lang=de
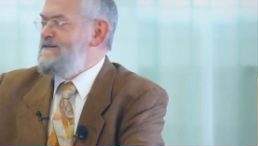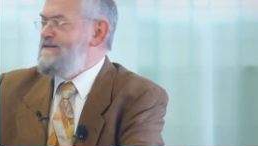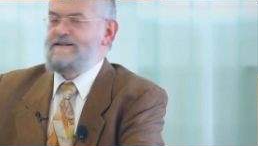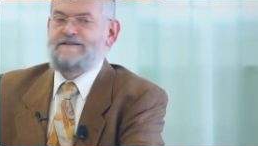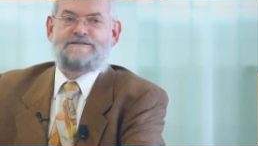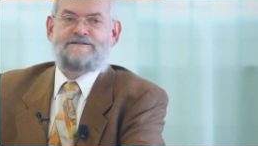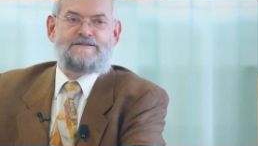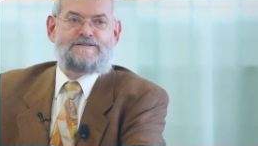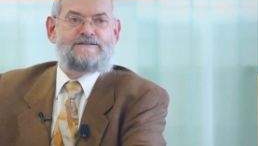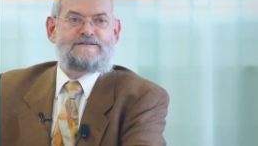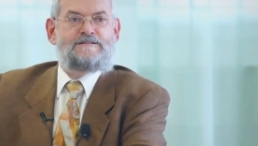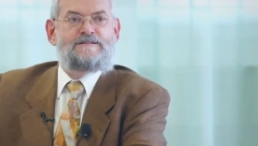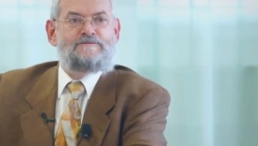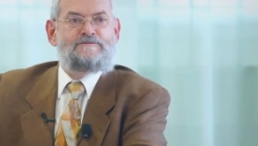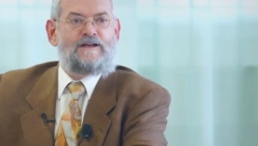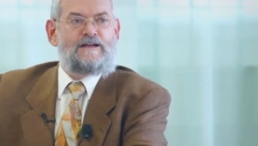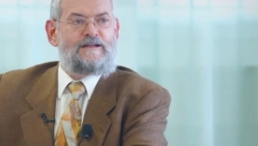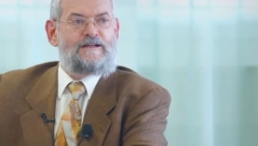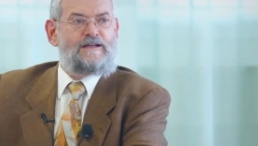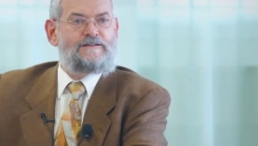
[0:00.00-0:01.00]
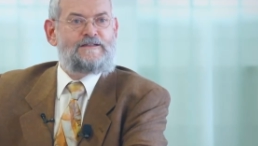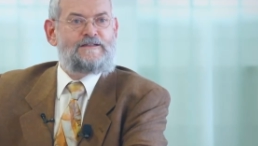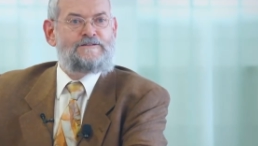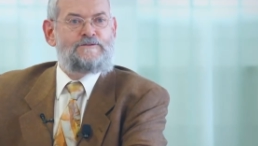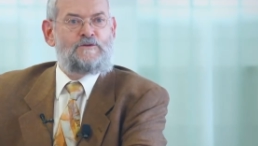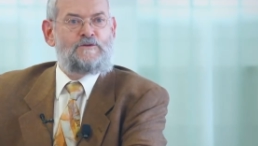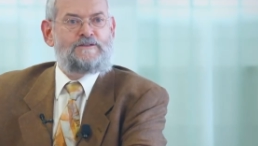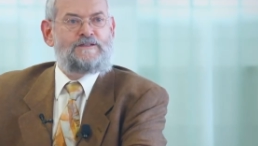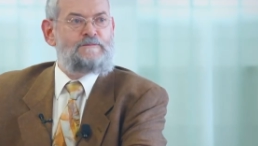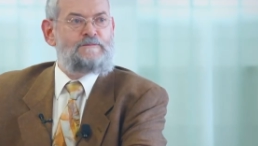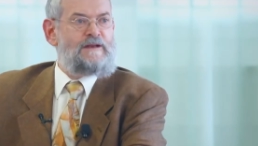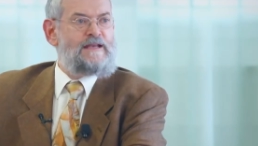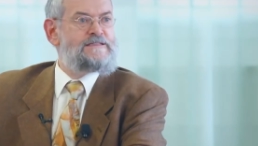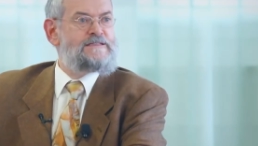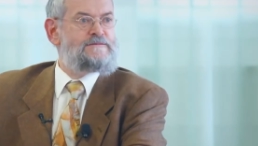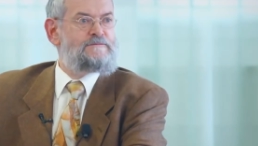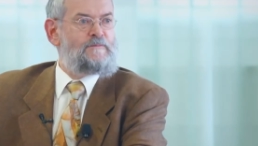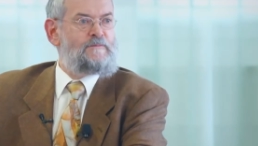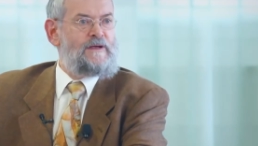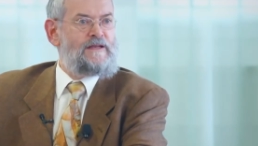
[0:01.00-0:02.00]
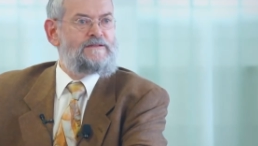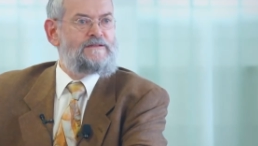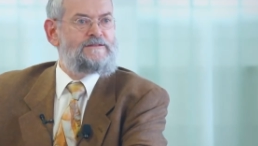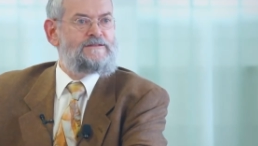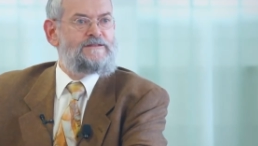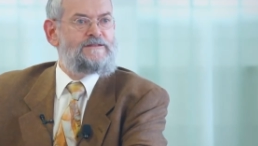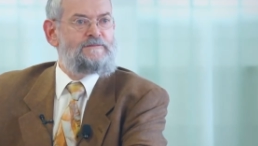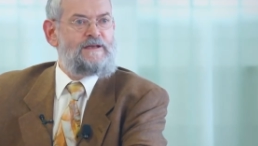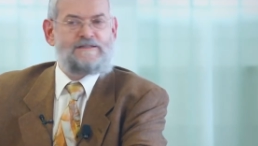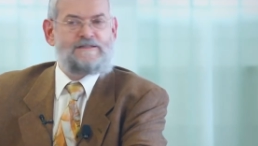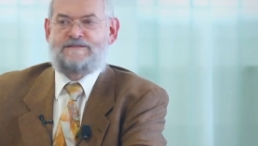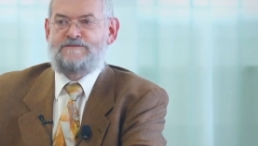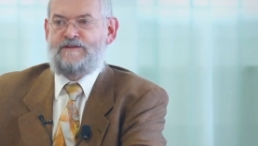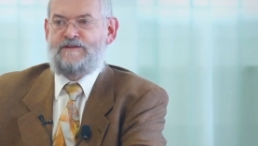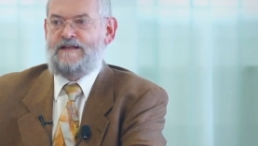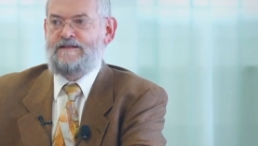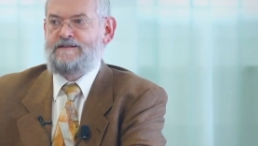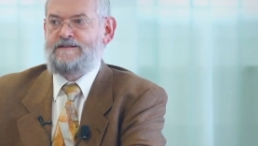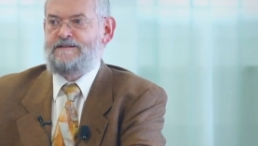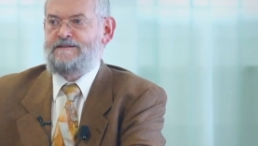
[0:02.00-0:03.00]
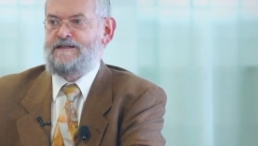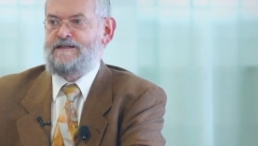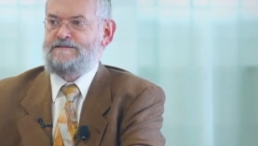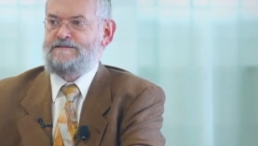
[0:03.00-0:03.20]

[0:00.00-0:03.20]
Das ist, weil Atatürk im letzten Moment im Ersten Weltkrieg